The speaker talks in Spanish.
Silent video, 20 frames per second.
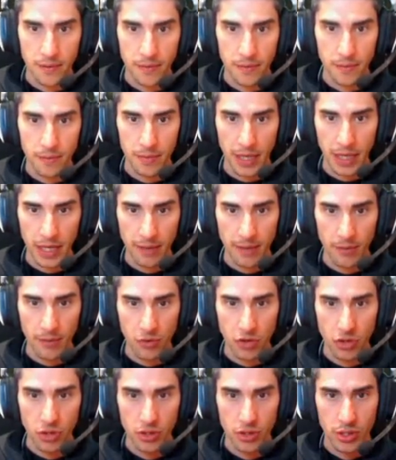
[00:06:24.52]
Venga, vamos.
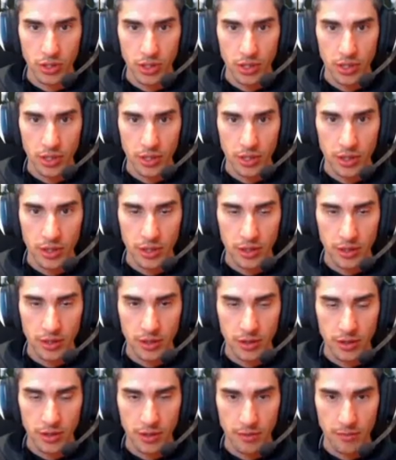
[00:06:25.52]

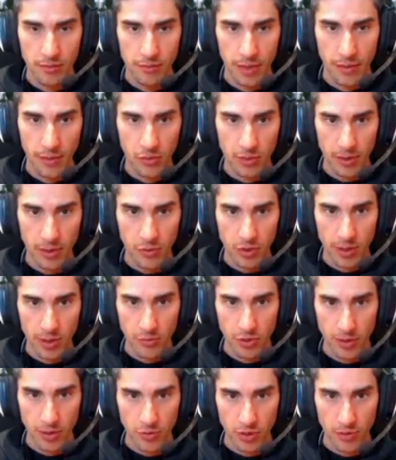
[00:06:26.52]
Vamos, vamos, vamos,
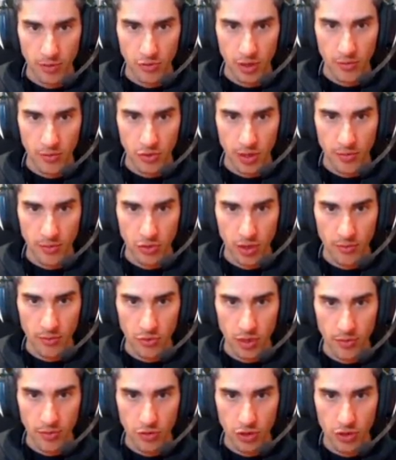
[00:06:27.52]
vamos, vamos, vamos, vamos, vamos,
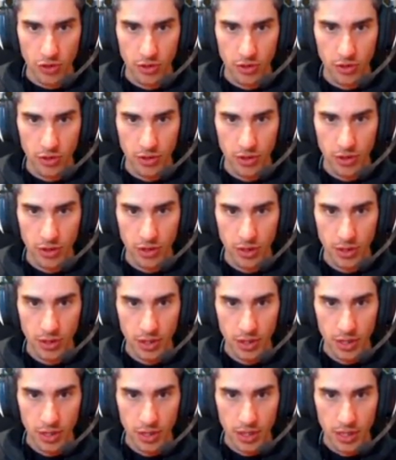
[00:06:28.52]
vamos.
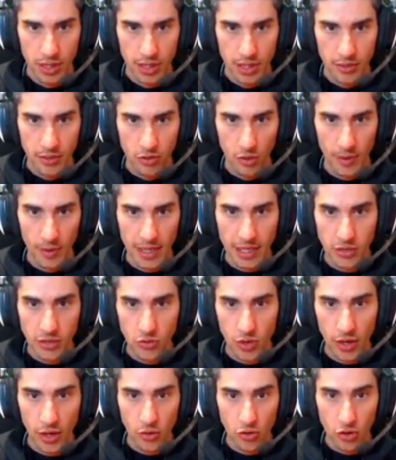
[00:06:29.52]
No vayáis de un
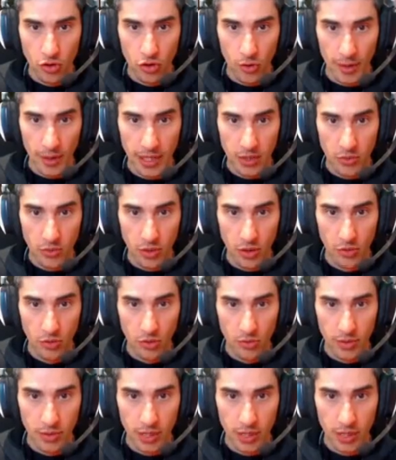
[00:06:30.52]
en uno, no vayáis de un en uno,